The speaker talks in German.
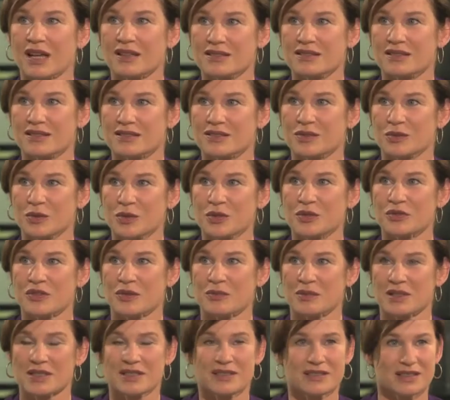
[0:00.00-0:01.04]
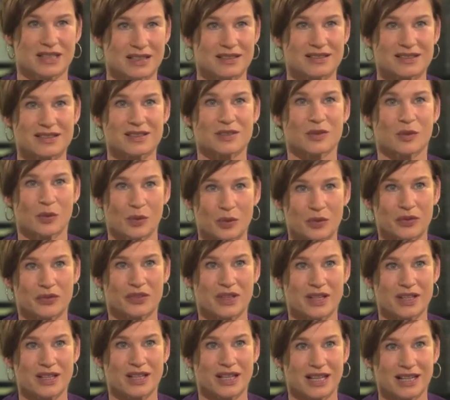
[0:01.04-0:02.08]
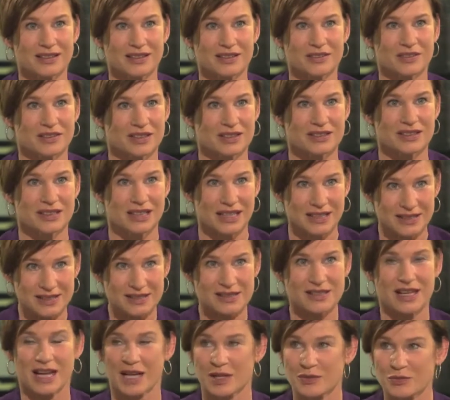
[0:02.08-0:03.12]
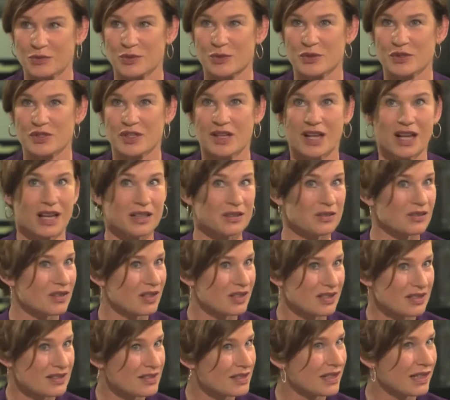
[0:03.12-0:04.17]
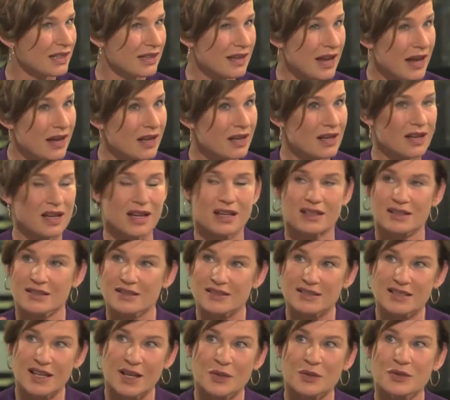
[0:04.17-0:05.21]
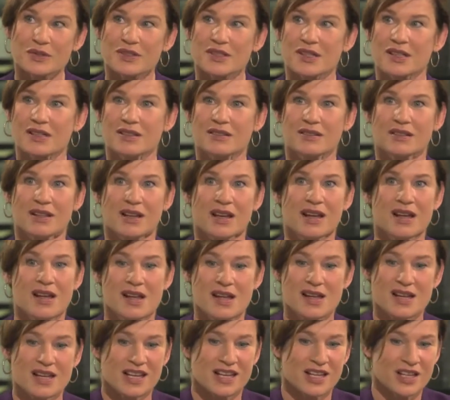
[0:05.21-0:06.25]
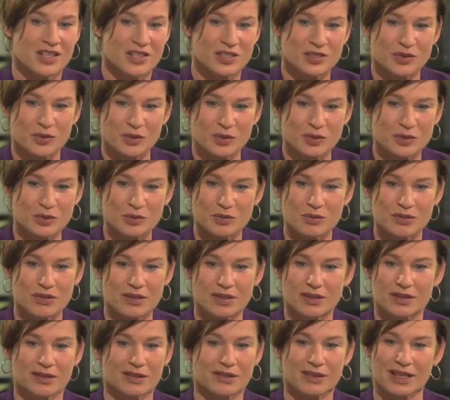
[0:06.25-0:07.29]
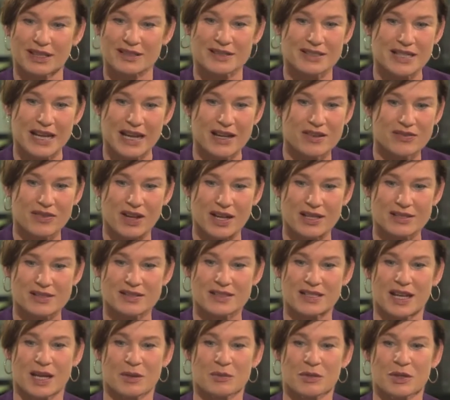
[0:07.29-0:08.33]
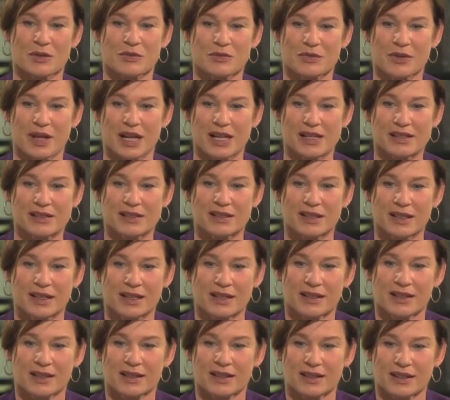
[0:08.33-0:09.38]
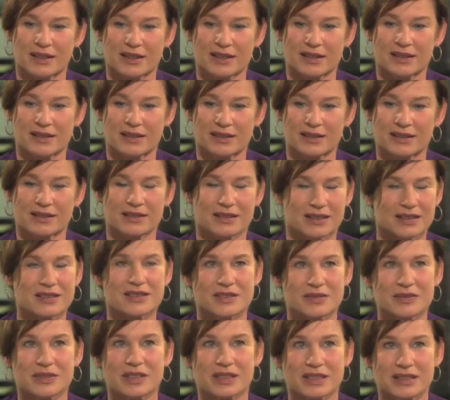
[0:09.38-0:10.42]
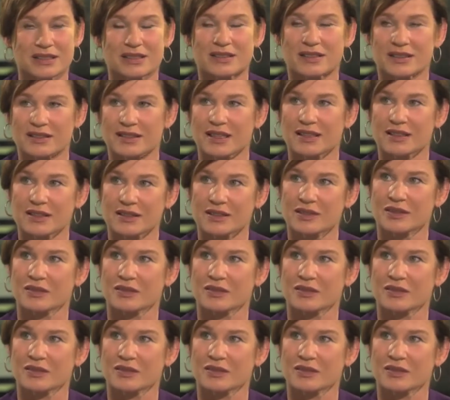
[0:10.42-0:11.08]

ist groß, wenn man diesen ganzen Rucksack hat und diese ganzen Einflüsse hat oder diese Klänge hat, die Sounds hat oder Strukturen, Erzählweisen, die einem gefallen äh, das ist wirklich ne, dann äh,